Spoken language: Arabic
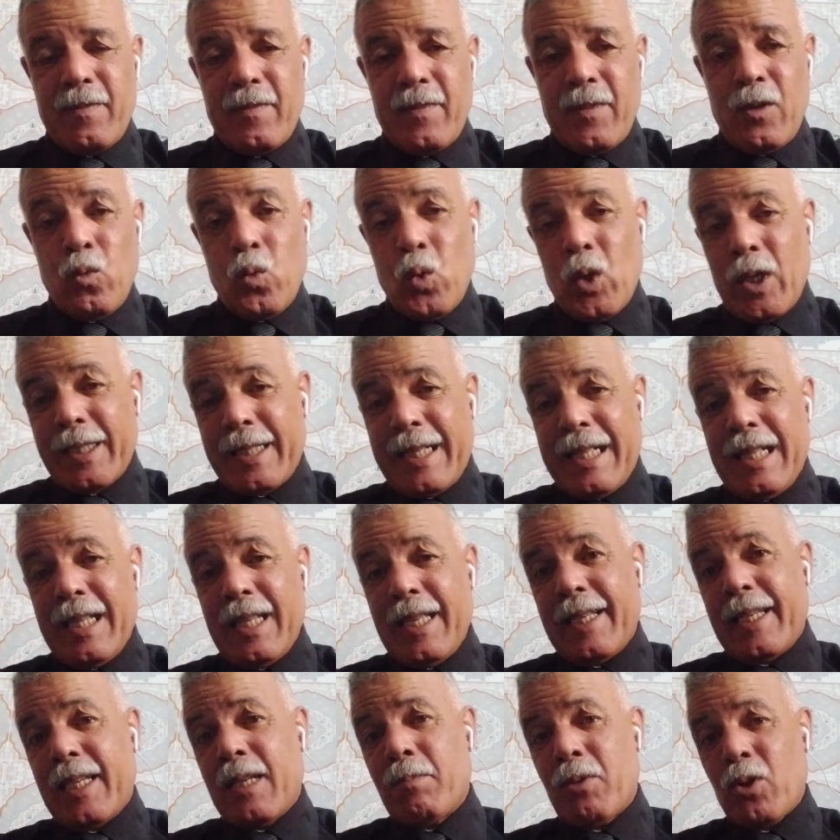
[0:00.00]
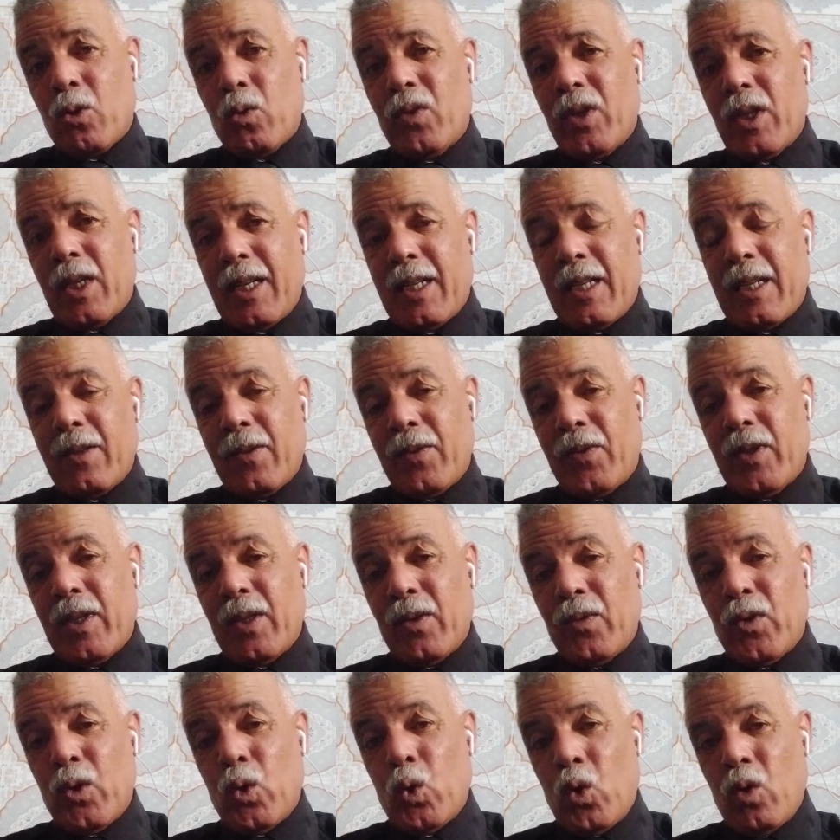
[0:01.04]
الوقت اللي كبروا في
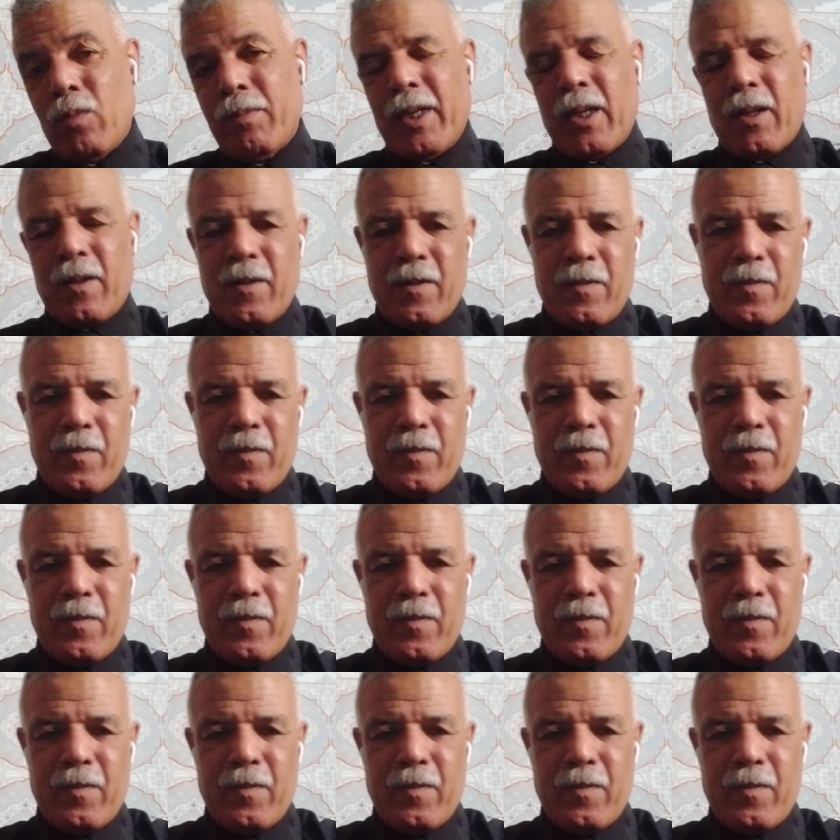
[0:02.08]
في العمر